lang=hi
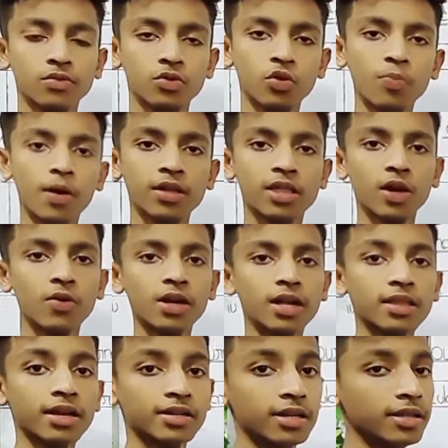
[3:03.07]
तो बचे हुए
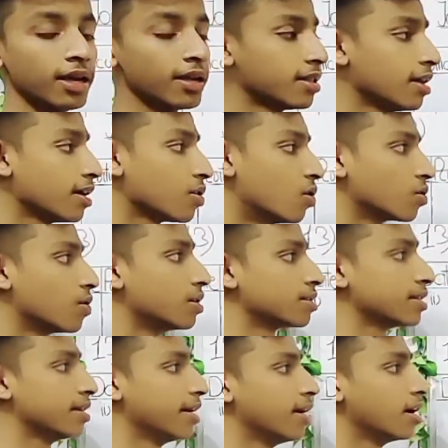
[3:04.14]
ट्रांजैक्शन देखते हैं कौन कौन
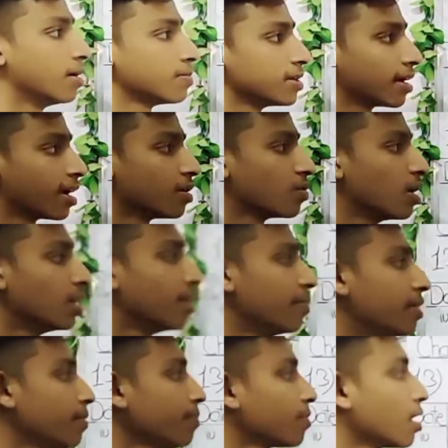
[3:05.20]
से हैं अब सेकेंड वाले में